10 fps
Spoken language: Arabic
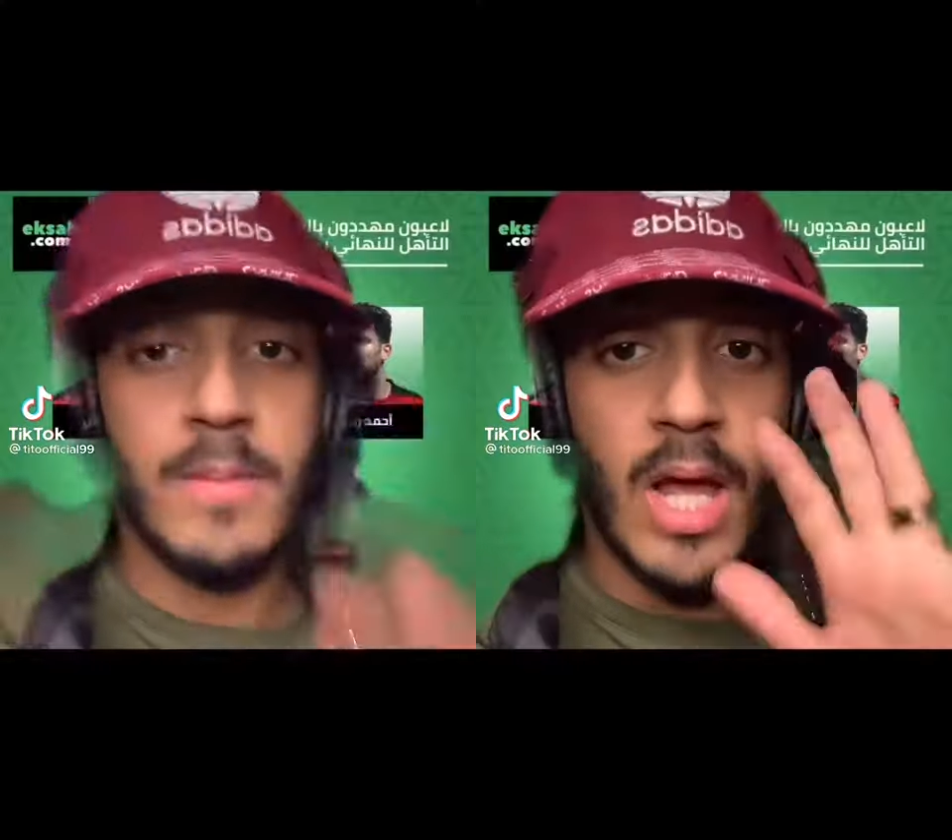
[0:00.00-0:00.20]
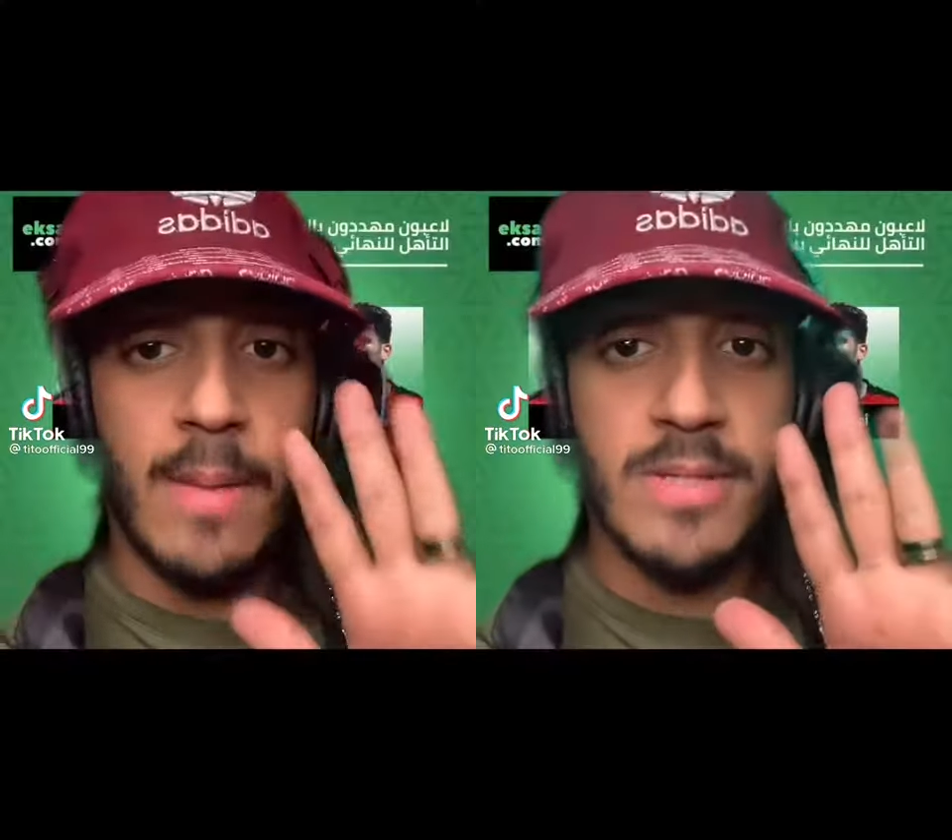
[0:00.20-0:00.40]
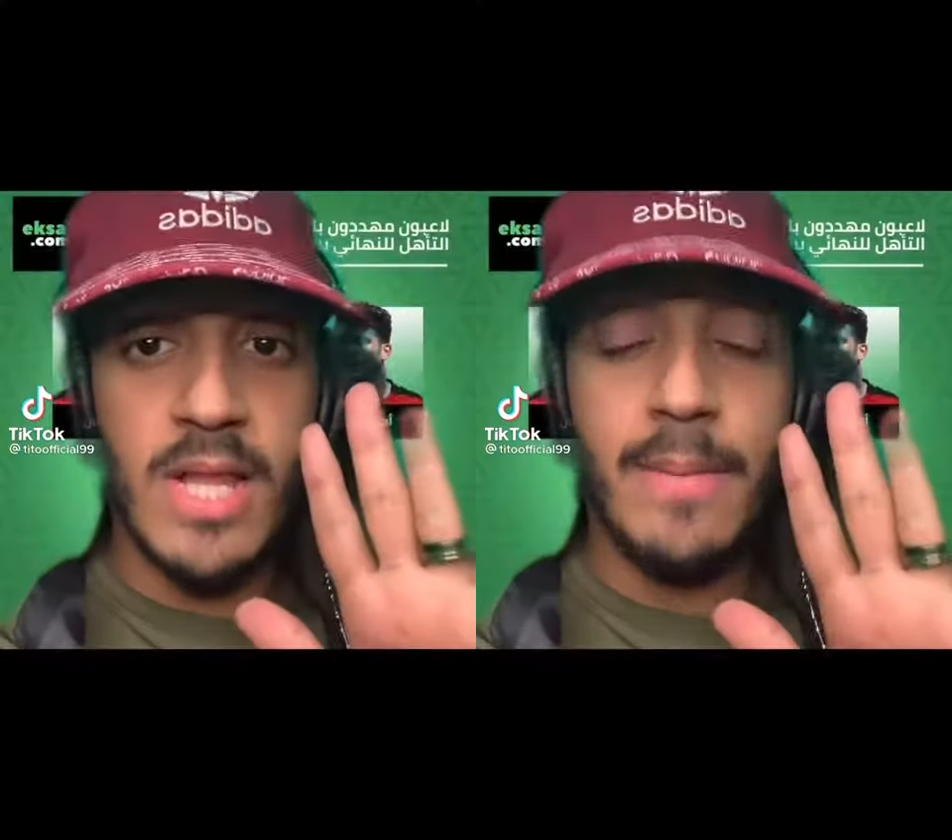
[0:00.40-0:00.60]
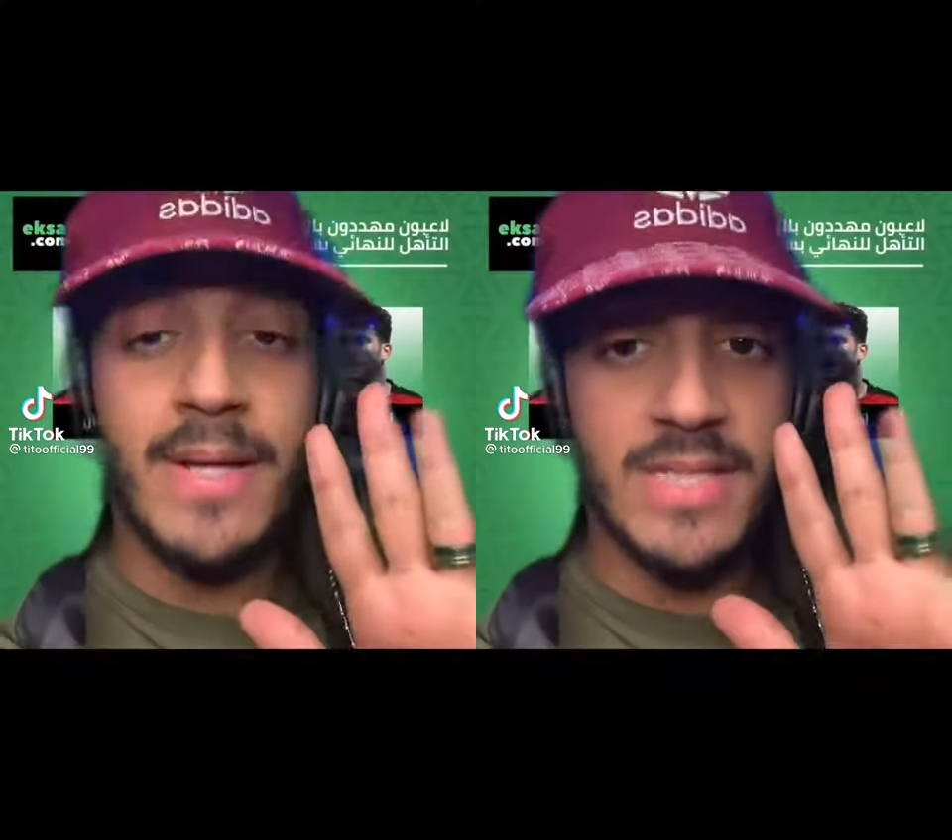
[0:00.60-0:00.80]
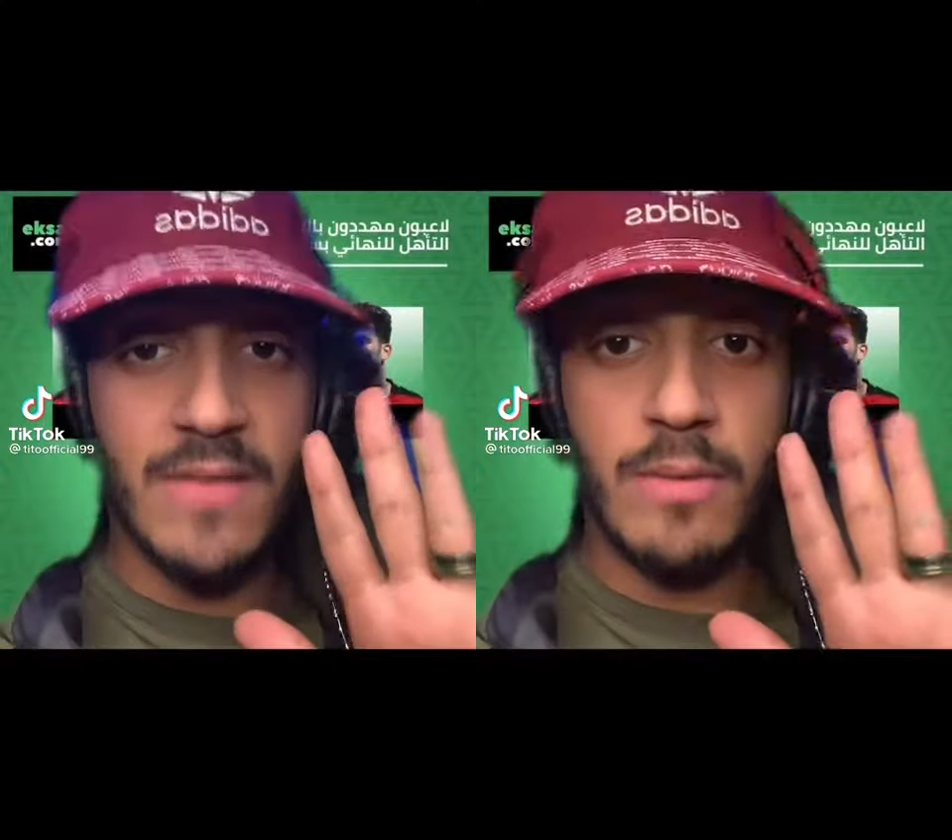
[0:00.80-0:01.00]
خمس لعيبة
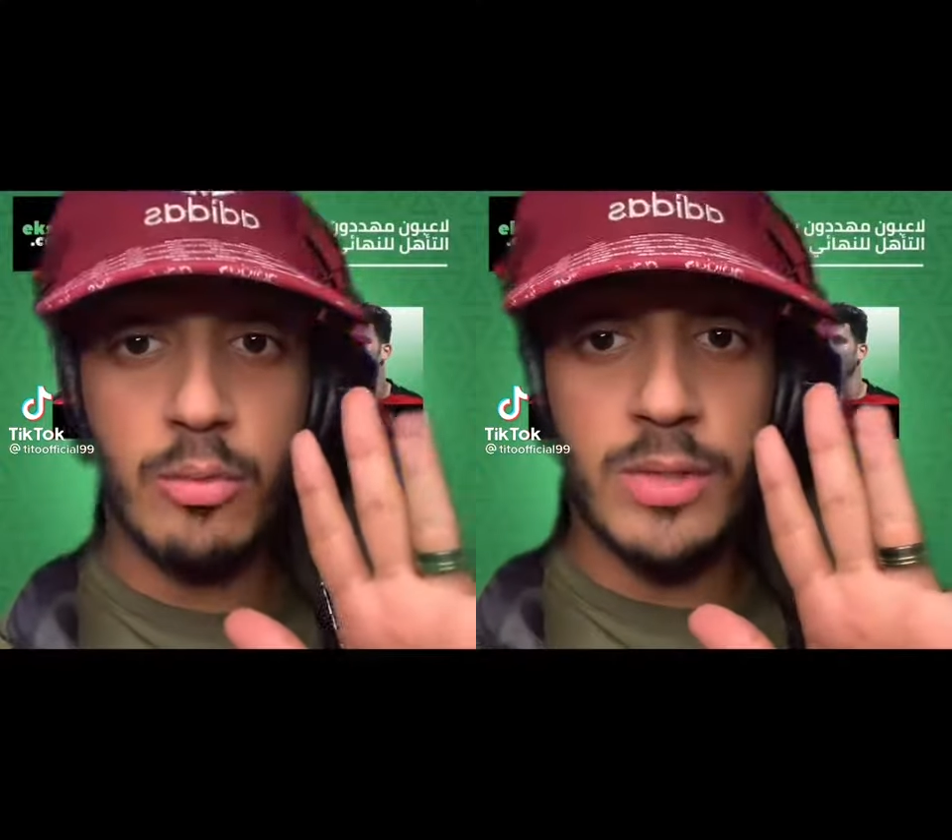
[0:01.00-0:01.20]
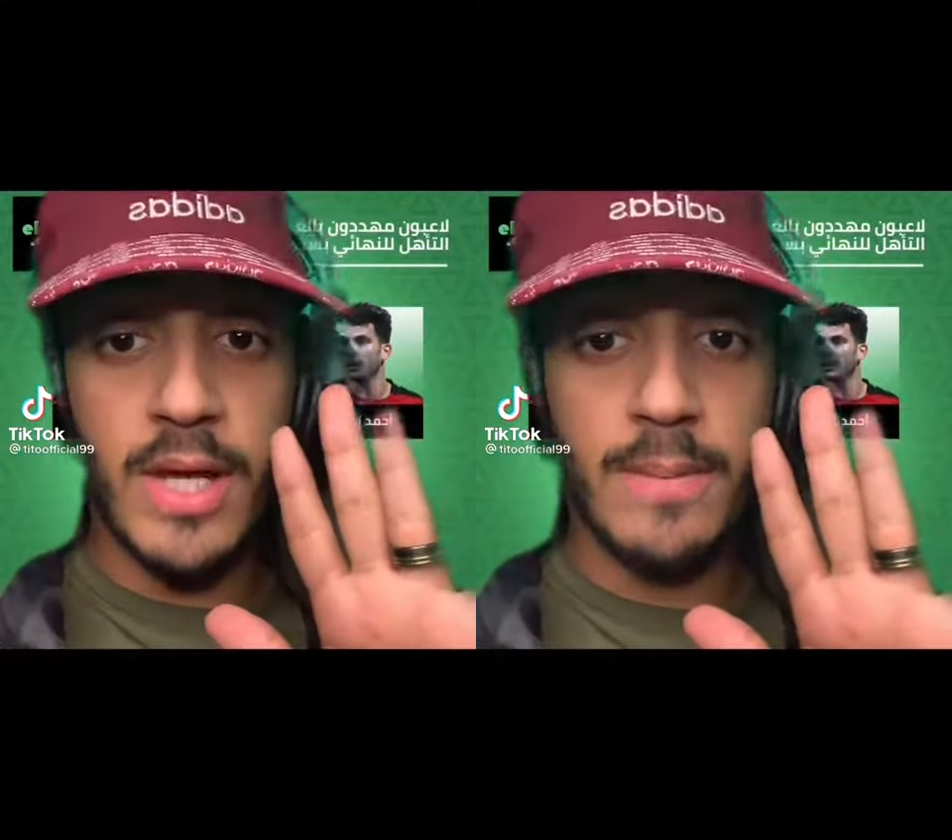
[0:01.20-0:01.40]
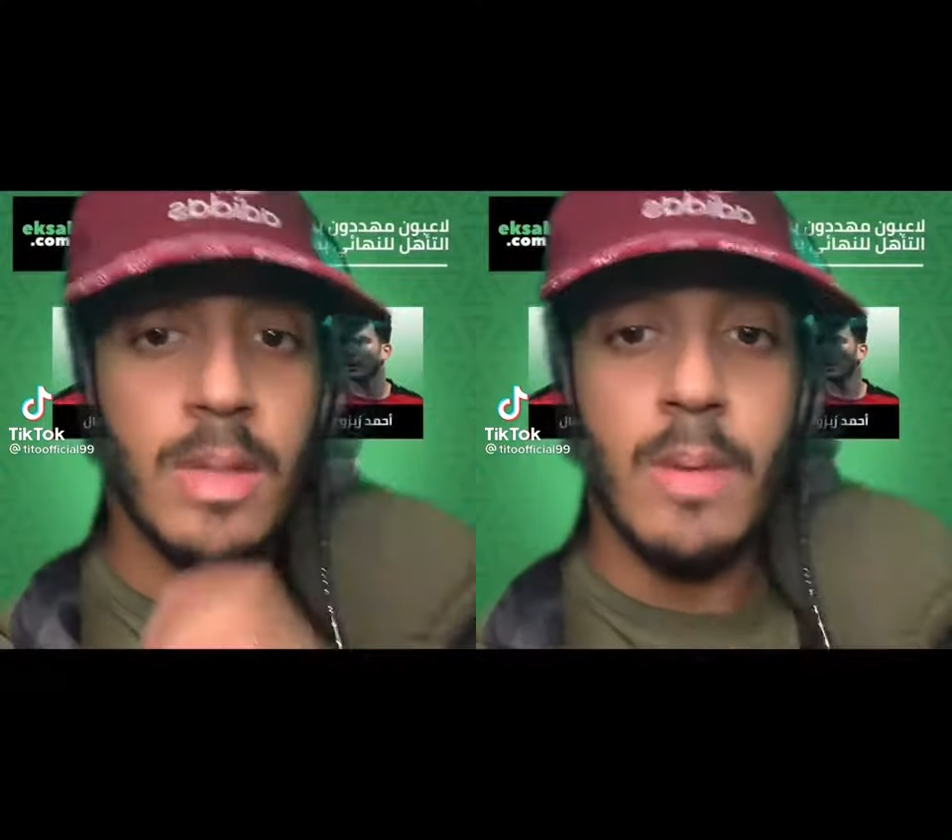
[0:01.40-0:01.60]
عندنا في المنتخب